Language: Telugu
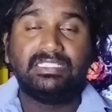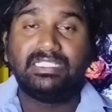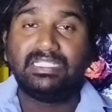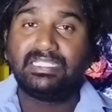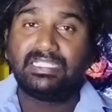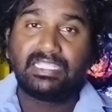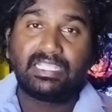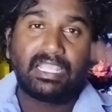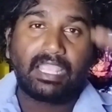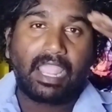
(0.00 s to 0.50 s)

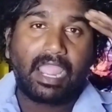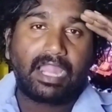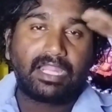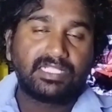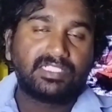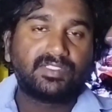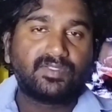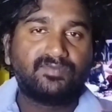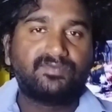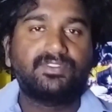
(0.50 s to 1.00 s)
దీనికి
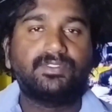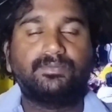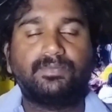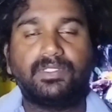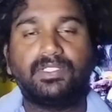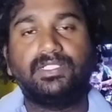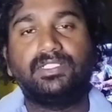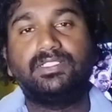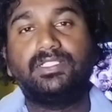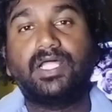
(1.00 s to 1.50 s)
హ్యాండ్స్ ఆఫ్
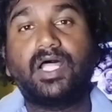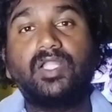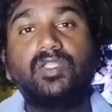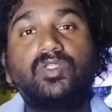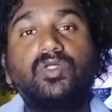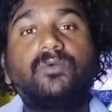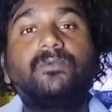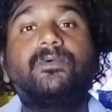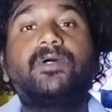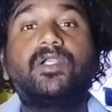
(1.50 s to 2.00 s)
చెప్పారు
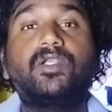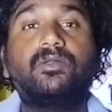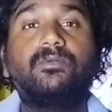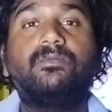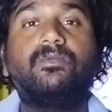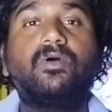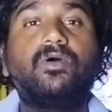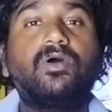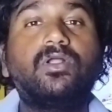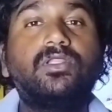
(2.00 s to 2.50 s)
దాంతోపాటు
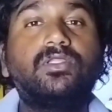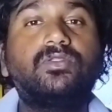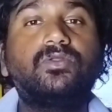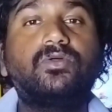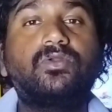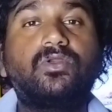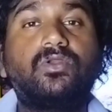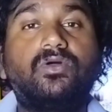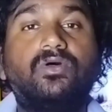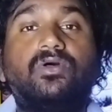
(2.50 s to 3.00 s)

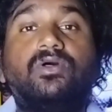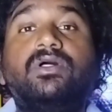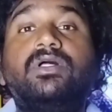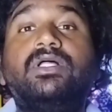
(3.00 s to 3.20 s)
మొగల్తూరులో